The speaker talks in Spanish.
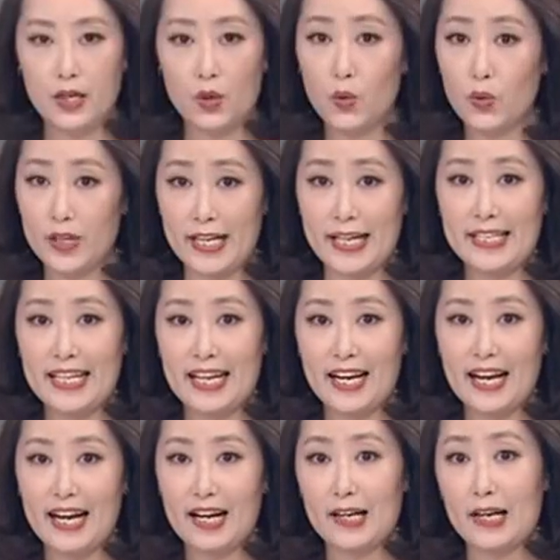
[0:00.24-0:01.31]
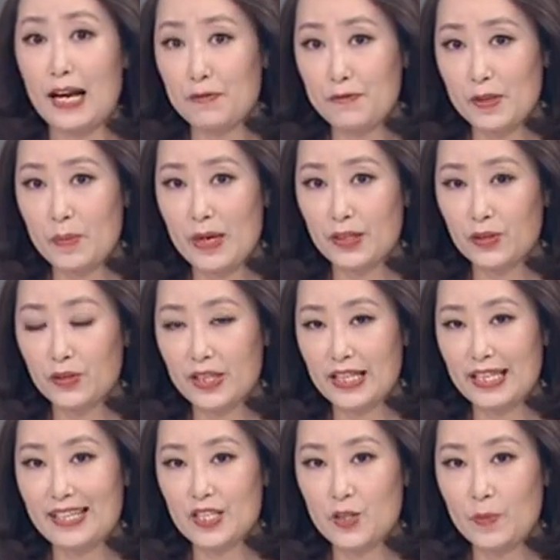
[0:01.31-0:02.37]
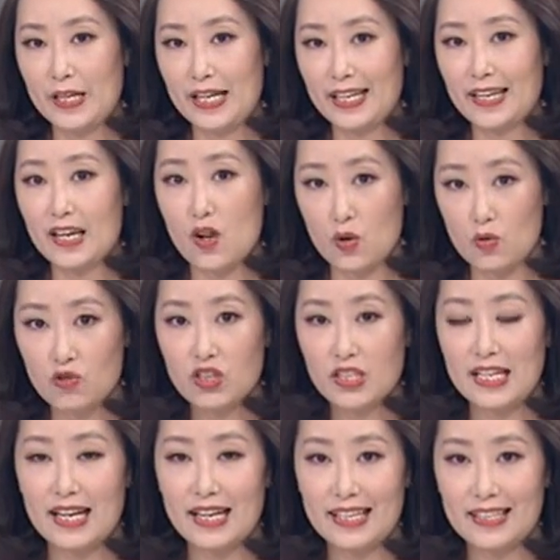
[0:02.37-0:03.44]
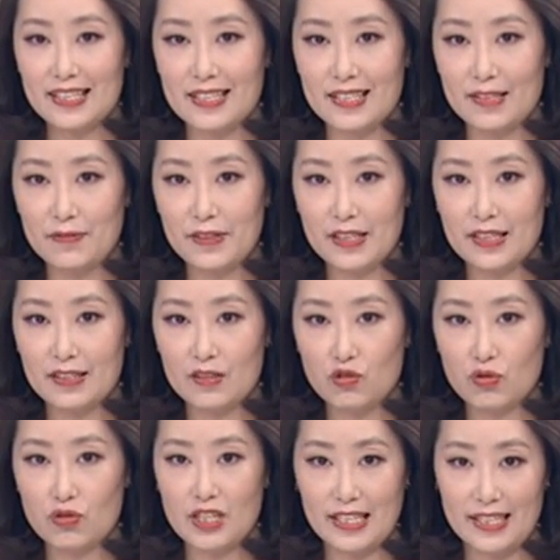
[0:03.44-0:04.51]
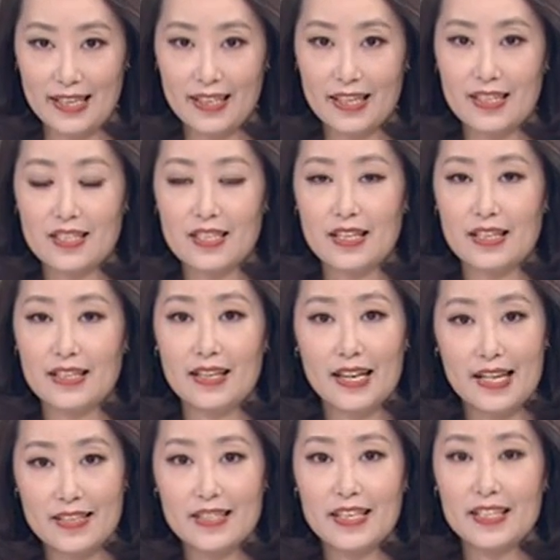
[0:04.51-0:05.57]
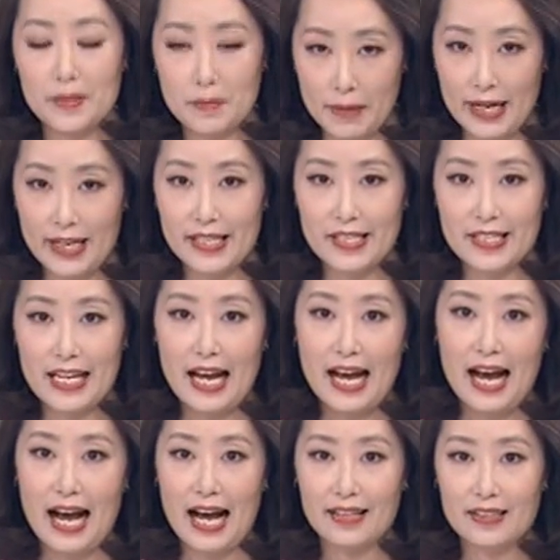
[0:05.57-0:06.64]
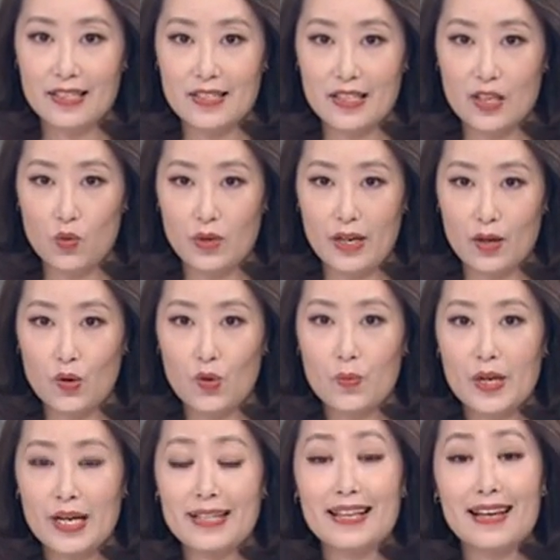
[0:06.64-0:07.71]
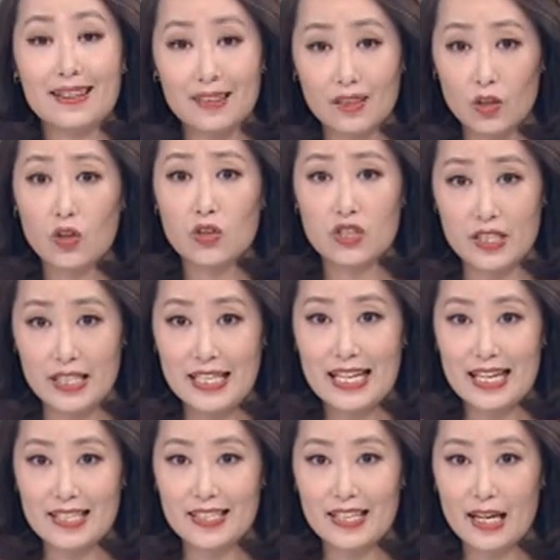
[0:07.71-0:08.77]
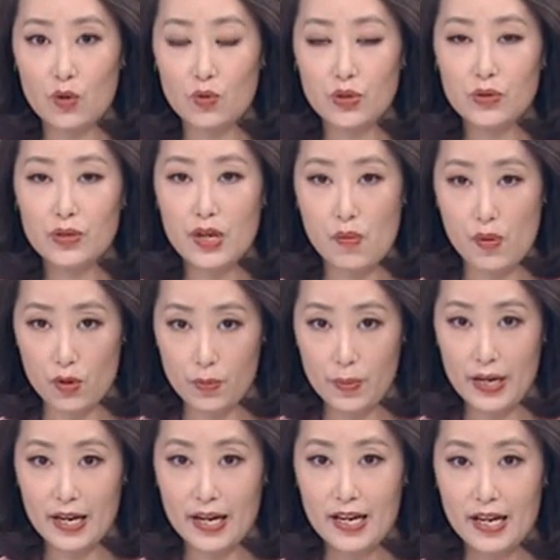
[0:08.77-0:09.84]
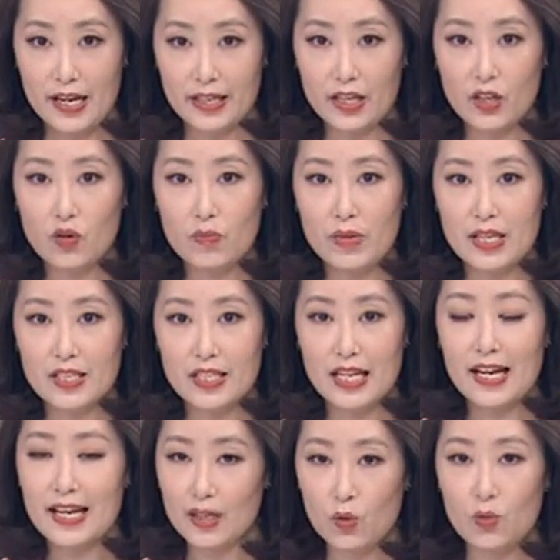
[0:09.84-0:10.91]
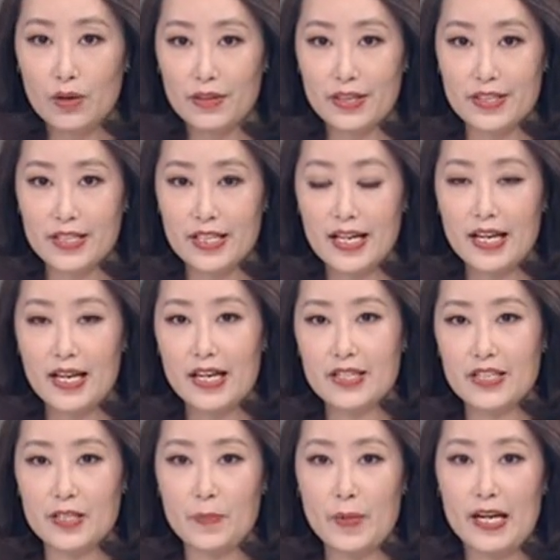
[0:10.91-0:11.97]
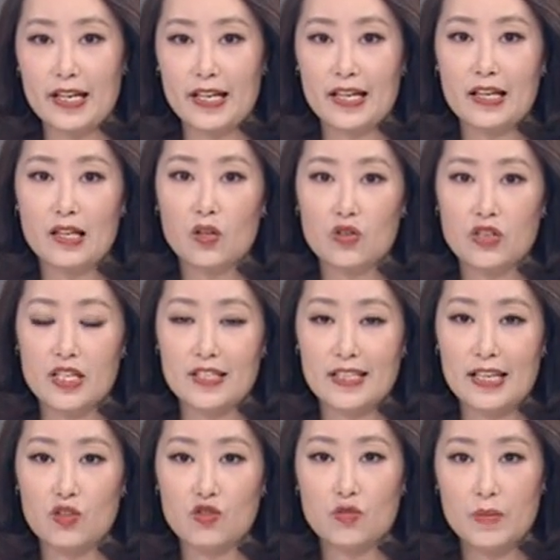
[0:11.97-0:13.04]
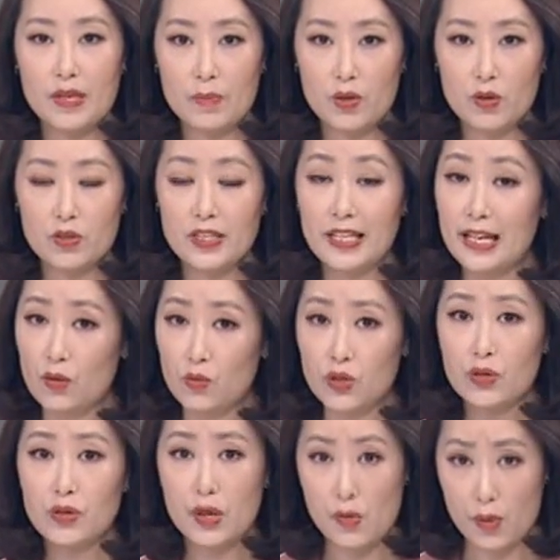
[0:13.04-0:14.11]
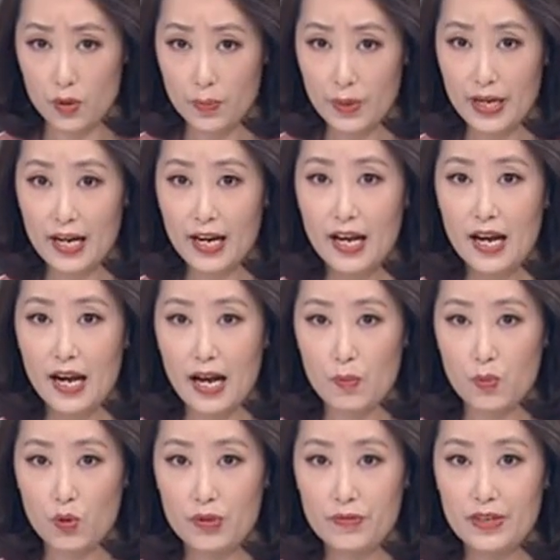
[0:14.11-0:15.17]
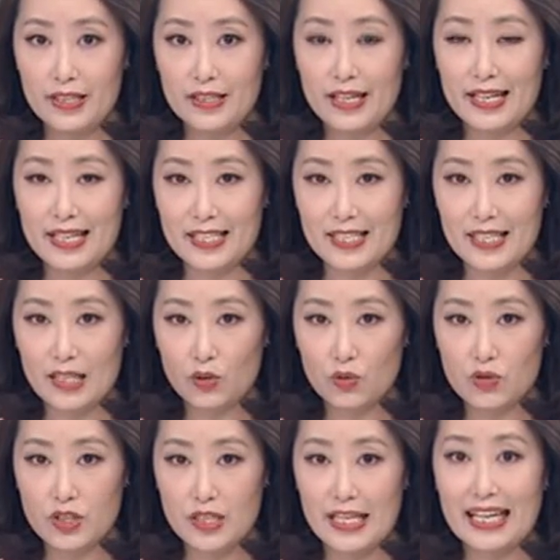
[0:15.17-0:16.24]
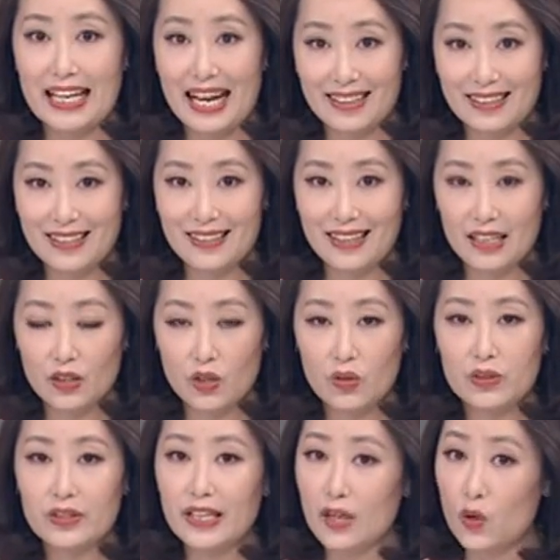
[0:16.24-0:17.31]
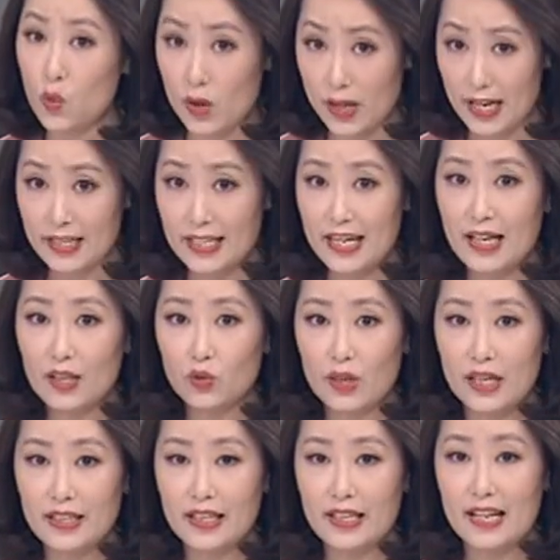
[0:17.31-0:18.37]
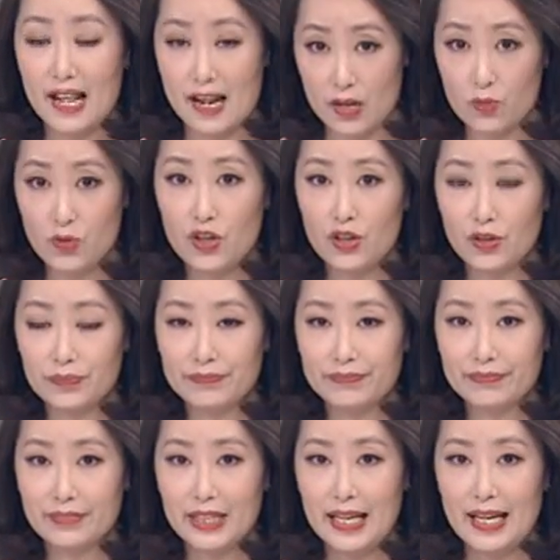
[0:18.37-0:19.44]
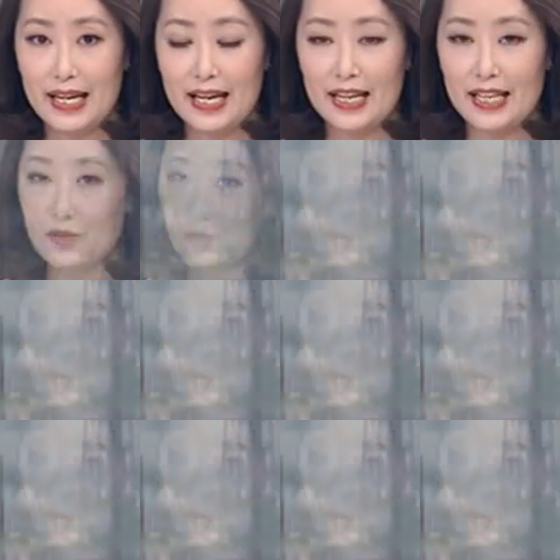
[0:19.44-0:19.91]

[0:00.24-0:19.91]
Ucrania ha afirmado que espera que Rusia intensifique sus ataques en el este del país antes de una cumbre de dos días de la Unión Europea que comienza el jueves. Se espera que los Estados miembros de la Unión Europea aprueben el estatus de candidato de Ucrania durante la reunión. Las